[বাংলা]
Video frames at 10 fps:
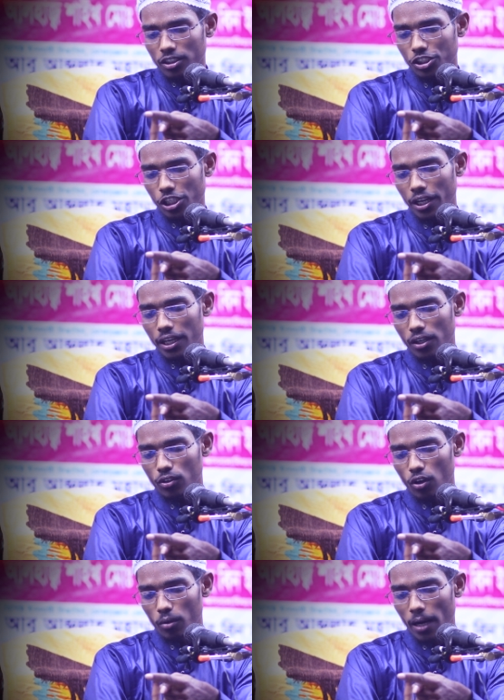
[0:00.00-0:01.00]
শিরিক
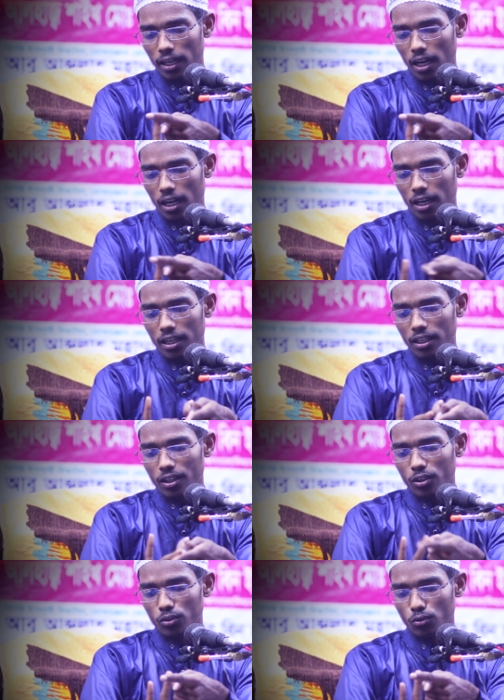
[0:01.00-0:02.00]
করবা না
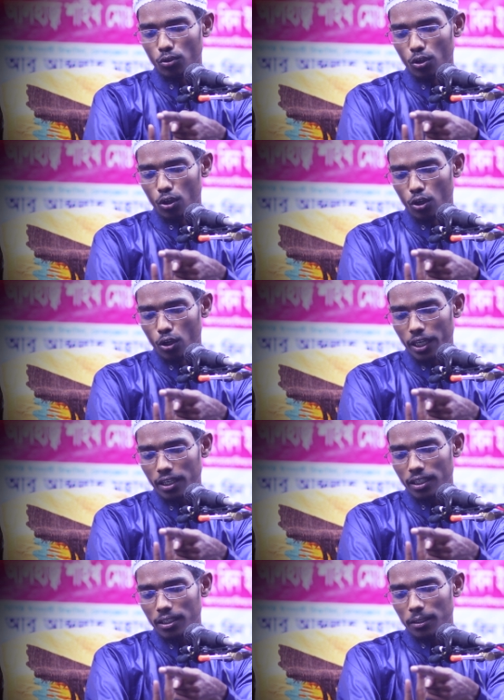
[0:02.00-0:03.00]
দুই
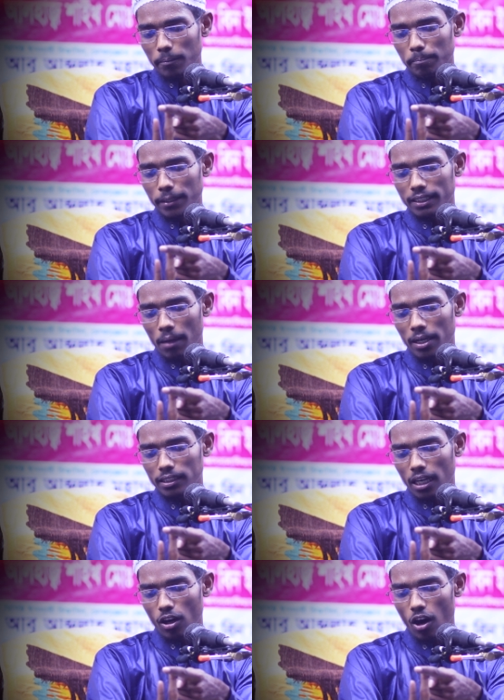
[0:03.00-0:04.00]

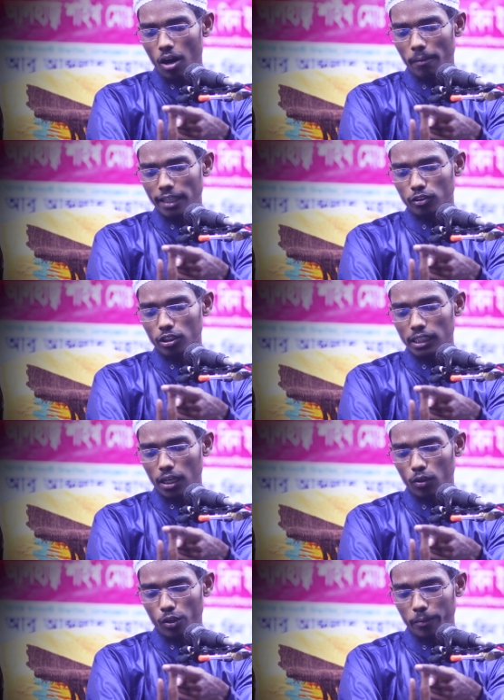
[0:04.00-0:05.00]
পিতামাতার অবাধ্যতা
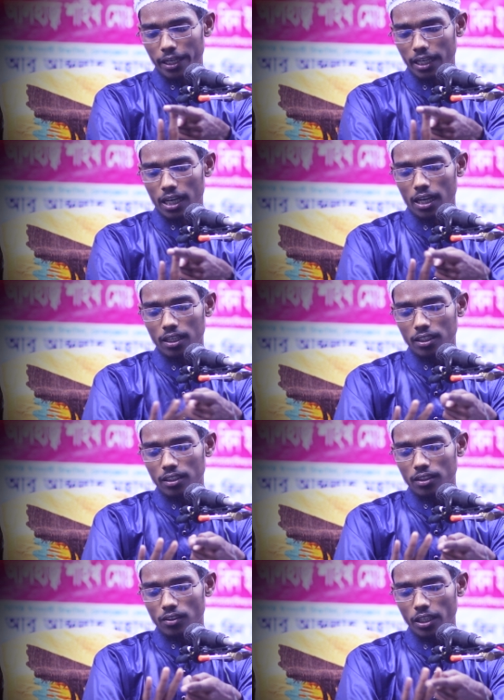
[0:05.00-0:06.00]
করবে না
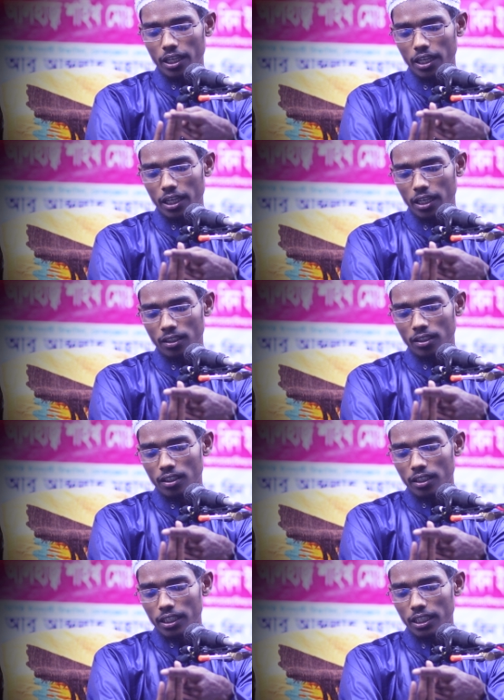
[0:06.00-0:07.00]
তিন
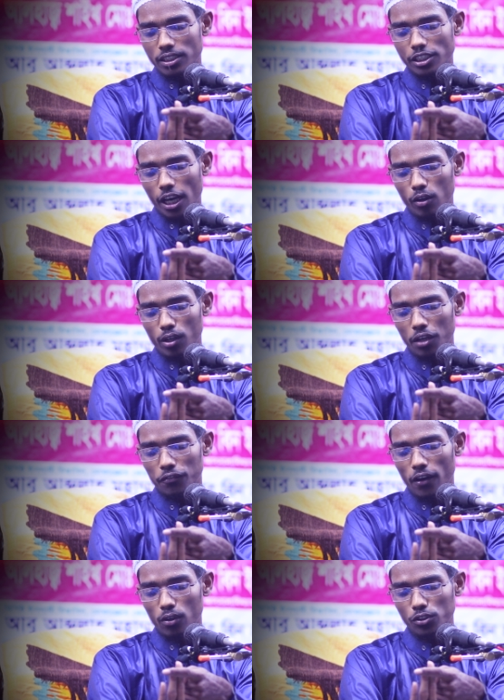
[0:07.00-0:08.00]
ইচ্ছা করে
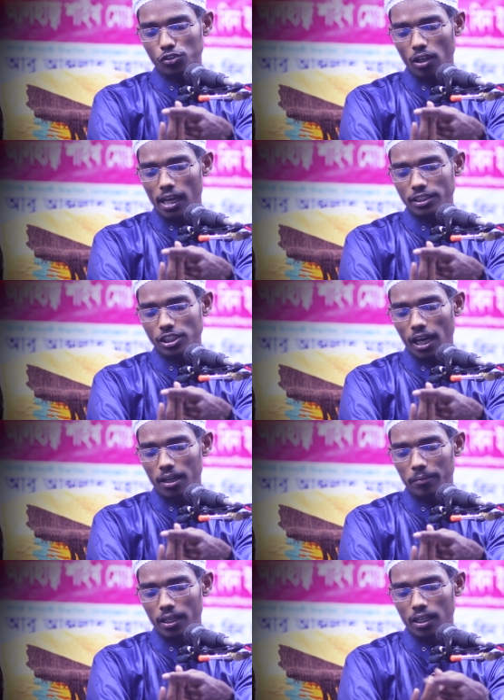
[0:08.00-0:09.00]
ফরজ সলাৎ
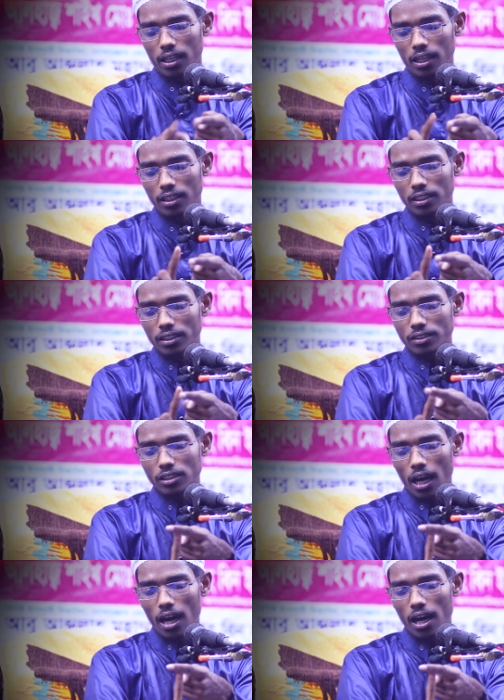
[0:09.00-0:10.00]
ছাড়বে না
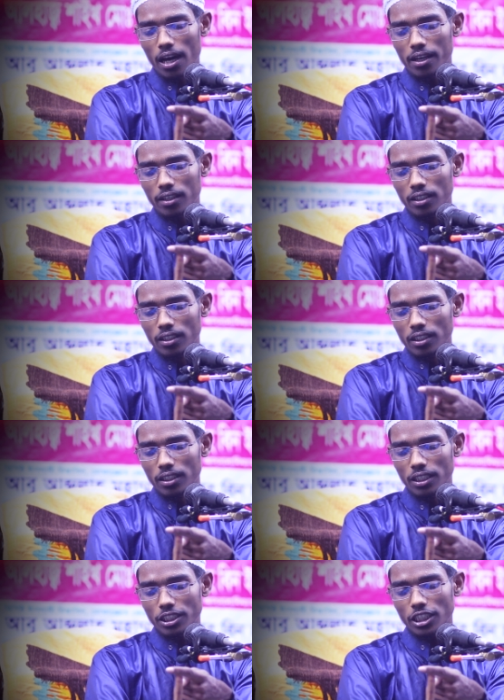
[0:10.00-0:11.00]
চার
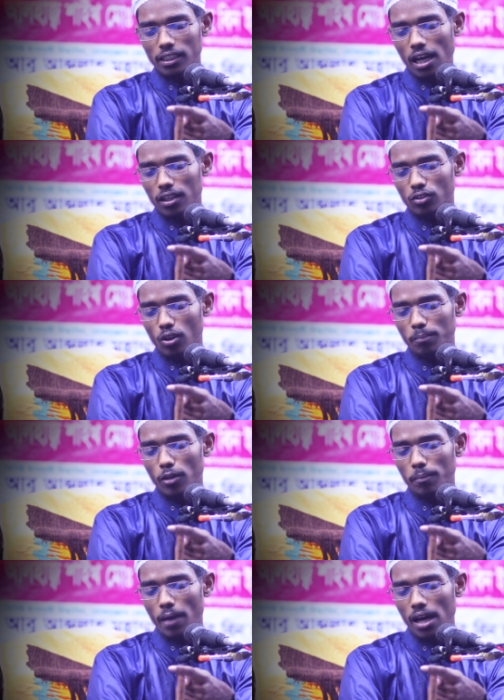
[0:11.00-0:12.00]
নিষাদার দ্রব্য
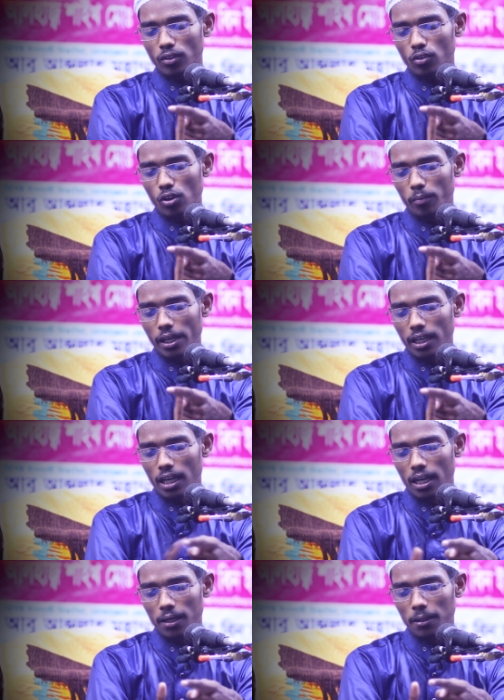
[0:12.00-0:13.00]
পান করবে না